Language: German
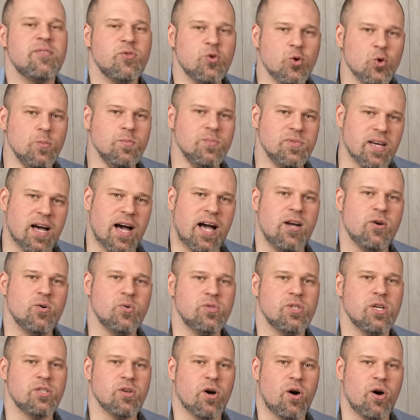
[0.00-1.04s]
von um
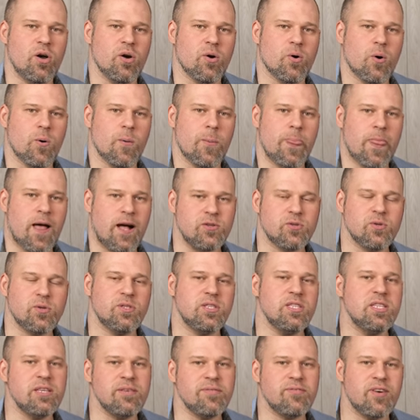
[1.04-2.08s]
300 Euro, also
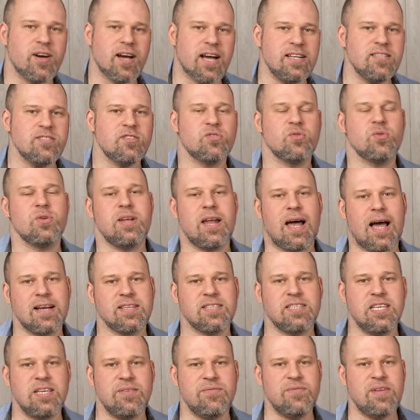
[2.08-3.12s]
die Differenz zu den
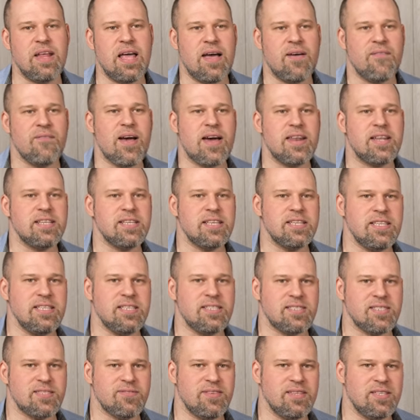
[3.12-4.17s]
Aktiven, werdet ihr
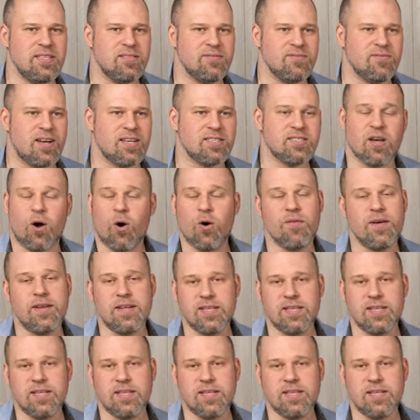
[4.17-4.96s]
nichts finden, was, auch wenn